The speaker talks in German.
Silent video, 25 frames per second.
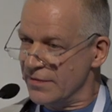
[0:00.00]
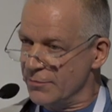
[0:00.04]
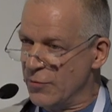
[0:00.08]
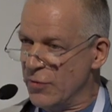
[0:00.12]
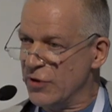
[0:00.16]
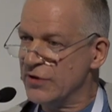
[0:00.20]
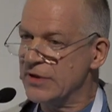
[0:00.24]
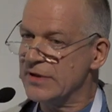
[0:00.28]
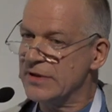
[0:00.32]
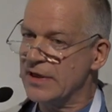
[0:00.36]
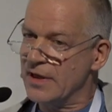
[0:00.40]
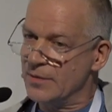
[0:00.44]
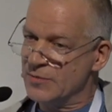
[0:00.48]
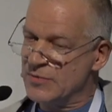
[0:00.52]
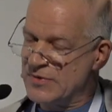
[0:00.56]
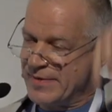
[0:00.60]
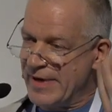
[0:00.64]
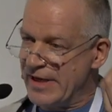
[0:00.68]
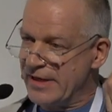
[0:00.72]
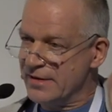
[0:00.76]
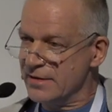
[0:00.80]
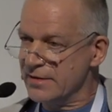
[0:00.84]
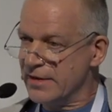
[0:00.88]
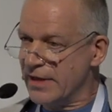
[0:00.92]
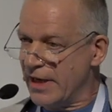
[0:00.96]
möchte dann im
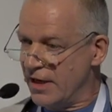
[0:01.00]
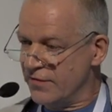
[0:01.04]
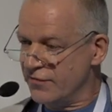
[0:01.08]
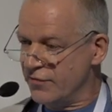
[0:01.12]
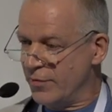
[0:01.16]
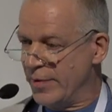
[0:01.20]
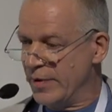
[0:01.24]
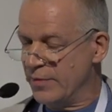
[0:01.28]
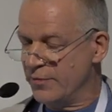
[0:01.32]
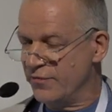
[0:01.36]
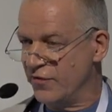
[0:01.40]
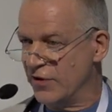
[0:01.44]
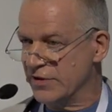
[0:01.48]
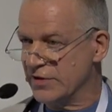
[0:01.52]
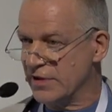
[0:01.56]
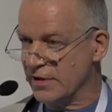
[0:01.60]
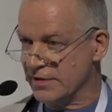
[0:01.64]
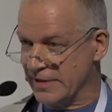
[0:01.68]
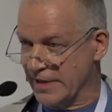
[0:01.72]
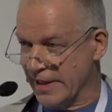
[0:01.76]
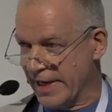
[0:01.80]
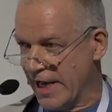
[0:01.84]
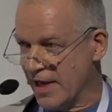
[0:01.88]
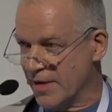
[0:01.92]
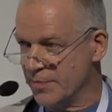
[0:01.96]
zweiten Teil von meinem Vortrag,
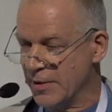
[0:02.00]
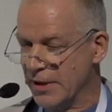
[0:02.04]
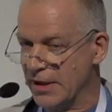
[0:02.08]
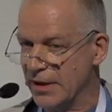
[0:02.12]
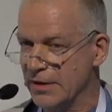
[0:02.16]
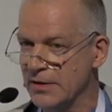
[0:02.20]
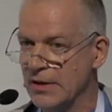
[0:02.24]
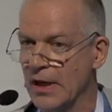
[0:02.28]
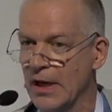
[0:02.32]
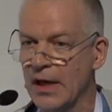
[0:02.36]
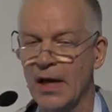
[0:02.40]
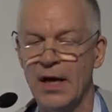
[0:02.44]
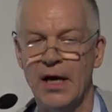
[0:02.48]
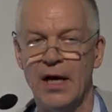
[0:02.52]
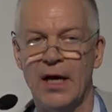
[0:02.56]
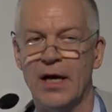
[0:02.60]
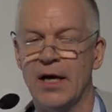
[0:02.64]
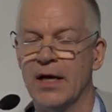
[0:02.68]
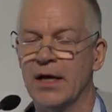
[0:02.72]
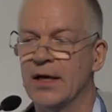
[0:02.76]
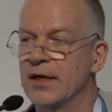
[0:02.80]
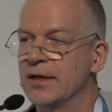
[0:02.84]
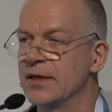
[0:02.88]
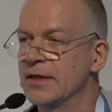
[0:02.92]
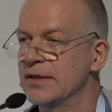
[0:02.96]
der gleich beginnt,
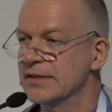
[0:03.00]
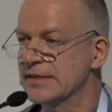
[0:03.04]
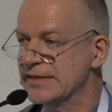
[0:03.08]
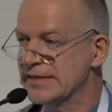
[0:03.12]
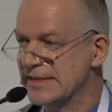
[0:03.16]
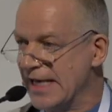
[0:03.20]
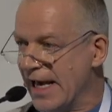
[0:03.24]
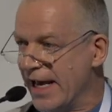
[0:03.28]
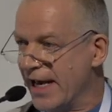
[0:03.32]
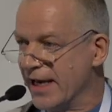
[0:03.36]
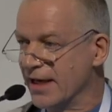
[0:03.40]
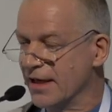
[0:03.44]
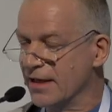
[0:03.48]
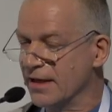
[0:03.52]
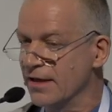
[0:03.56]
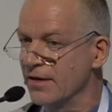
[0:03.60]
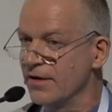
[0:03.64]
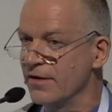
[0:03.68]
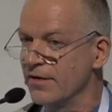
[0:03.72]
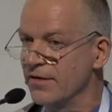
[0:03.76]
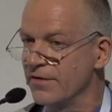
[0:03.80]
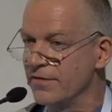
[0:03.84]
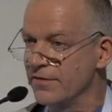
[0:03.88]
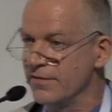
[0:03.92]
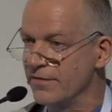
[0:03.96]
äh, zeigen,
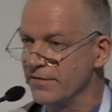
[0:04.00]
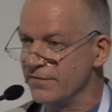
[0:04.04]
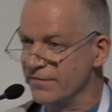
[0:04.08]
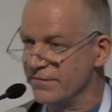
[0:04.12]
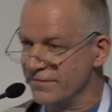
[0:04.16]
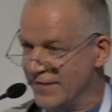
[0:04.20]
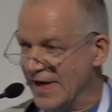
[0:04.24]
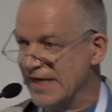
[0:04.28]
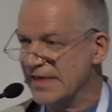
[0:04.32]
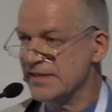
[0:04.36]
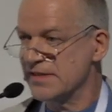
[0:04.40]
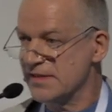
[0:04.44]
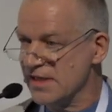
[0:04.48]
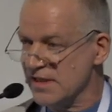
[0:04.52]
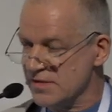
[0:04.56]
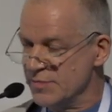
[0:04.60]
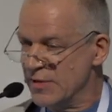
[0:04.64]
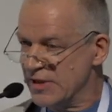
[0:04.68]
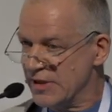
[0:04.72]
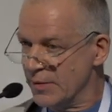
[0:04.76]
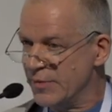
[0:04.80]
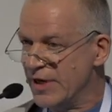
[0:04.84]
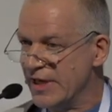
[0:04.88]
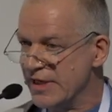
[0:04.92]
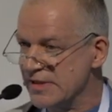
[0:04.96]
was das mit
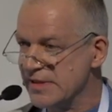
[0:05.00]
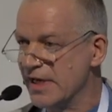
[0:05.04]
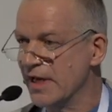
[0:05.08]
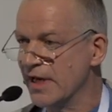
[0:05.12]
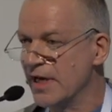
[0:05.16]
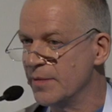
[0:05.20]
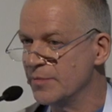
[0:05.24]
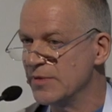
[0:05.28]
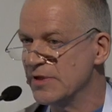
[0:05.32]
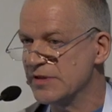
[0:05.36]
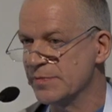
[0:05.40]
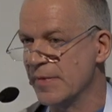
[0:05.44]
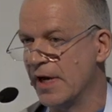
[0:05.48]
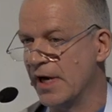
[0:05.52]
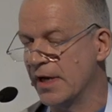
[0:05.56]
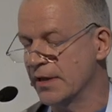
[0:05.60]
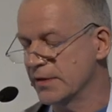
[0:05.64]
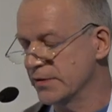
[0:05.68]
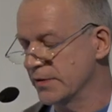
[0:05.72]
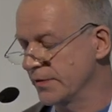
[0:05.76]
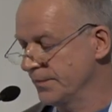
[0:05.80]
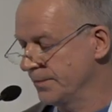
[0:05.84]
dem Leseerlebnis macht.